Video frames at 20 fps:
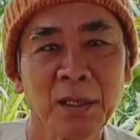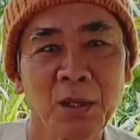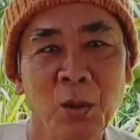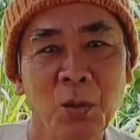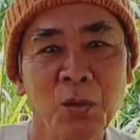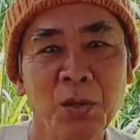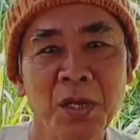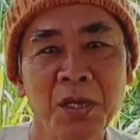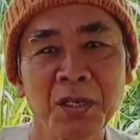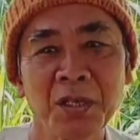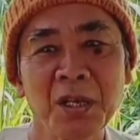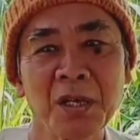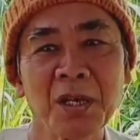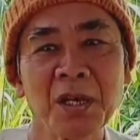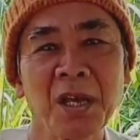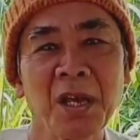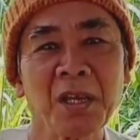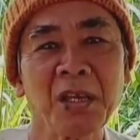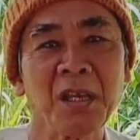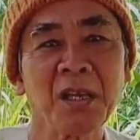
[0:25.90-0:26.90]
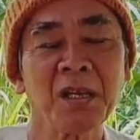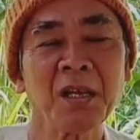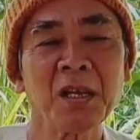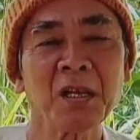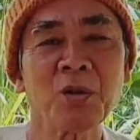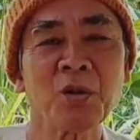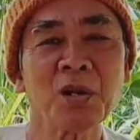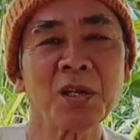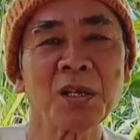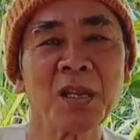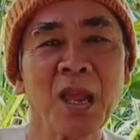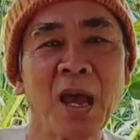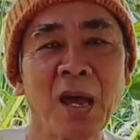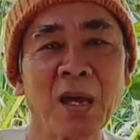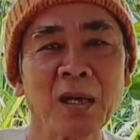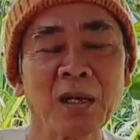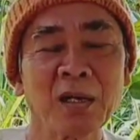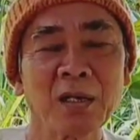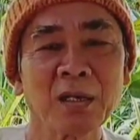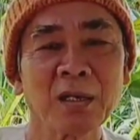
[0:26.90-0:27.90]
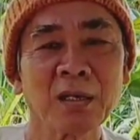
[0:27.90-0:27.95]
ví dụ như xuất hiện những cái con vật